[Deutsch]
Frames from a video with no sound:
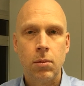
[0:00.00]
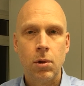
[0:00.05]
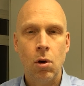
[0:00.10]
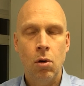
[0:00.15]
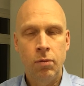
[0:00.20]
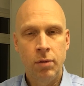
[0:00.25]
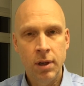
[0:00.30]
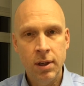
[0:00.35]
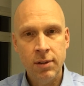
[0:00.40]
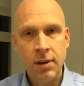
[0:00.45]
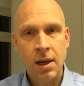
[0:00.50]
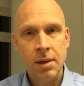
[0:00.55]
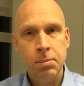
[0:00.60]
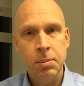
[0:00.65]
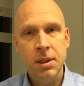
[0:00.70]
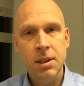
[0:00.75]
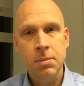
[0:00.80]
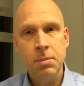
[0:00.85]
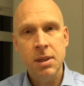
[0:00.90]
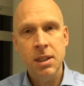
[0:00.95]
Und wie gesagt,
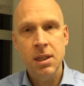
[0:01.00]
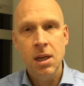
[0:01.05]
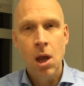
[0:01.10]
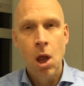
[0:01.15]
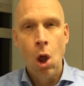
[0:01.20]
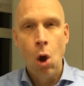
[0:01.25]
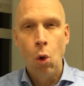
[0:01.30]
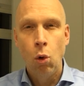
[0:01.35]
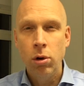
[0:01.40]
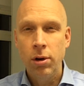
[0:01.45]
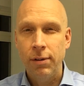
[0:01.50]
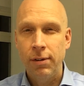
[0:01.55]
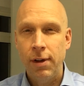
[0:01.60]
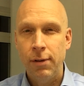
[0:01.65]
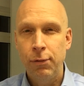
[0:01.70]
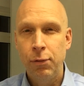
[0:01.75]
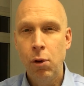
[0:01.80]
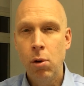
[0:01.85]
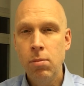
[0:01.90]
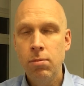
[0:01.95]
bitte mit ungefähr
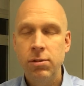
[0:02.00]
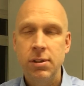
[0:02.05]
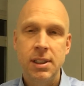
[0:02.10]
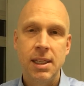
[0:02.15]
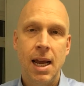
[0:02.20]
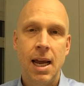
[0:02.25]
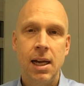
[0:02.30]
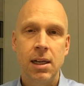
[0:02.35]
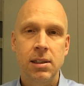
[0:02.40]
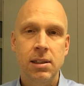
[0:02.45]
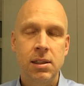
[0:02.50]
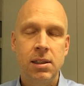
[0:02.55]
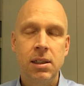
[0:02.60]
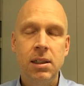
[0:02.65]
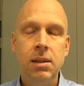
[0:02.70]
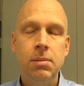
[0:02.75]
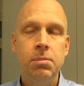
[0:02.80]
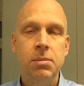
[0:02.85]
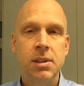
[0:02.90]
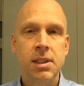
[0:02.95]
fünf, sechs,
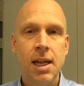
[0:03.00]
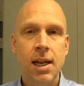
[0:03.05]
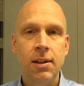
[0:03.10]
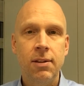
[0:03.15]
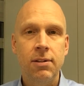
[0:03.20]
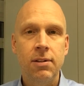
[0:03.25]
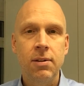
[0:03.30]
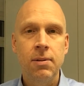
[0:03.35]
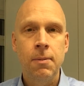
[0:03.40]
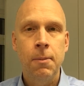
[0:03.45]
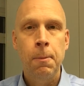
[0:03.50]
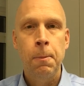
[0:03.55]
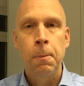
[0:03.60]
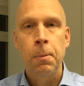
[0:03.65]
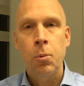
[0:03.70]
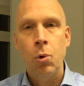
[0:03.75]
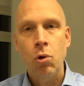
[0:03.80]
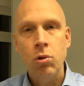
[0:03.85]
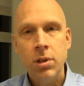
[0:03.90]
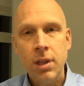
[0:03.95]
sieben Sätzen
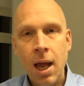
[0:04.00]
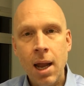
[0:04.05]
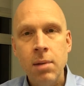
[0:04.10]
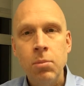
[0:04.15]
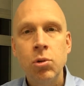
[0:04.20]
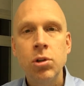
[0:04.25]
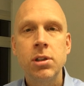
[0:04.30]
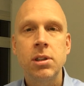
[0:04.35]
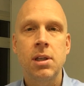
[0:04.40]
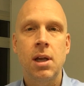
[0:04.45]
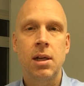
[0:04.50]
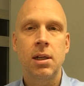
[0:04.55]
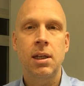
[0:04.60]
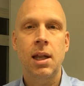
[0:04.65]
und dann musst du sagen,